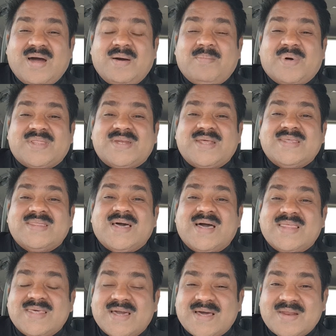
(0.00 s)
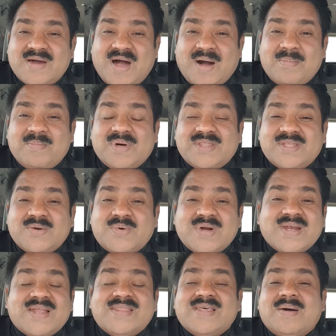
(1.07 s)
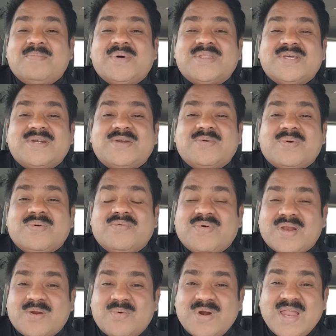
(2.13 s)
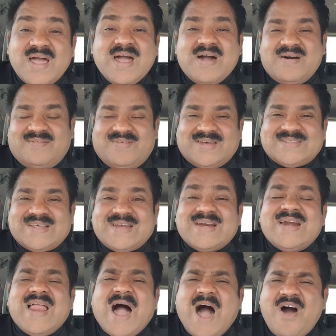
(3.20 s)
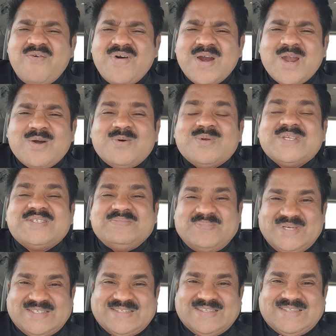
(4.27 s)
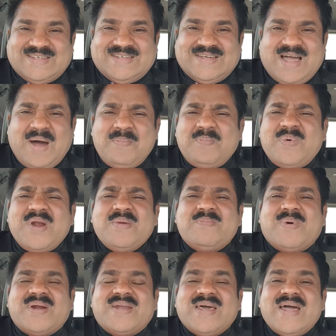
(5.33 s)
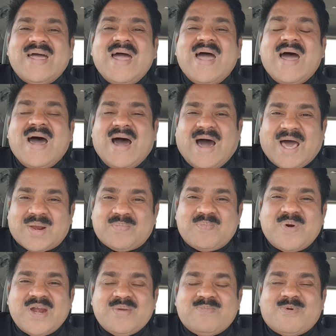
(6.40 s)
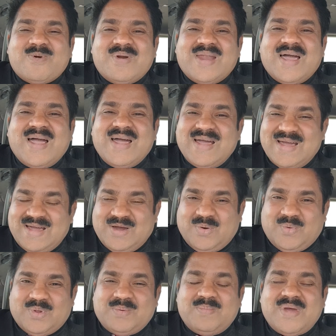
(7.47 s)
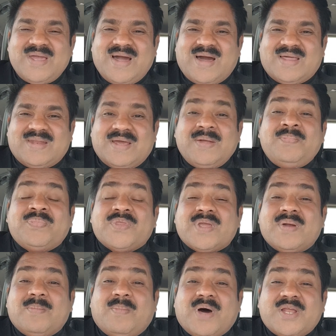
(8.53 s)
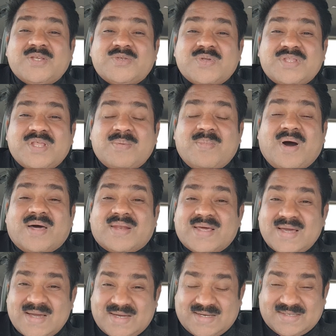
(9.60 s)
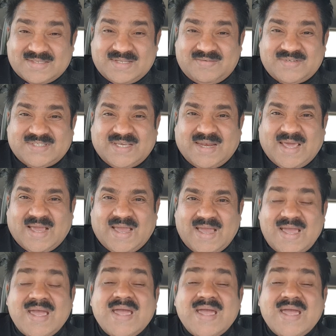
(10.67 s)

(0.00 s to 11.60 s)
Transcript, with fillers: பதினைந்தாம் அதிகாரம் ஐம்பத்தி ஒன்றுலேருந்து ஐம்பத்தெட்டு வர உள்ள வசனங்கள் அவங்கள குறித்து பேசுது அப்படிப்பட்ட அர்ப்பணிப்புள்ள உண்மையான பரிசுத்தமான கிறிஸ்தவ ஜனங்க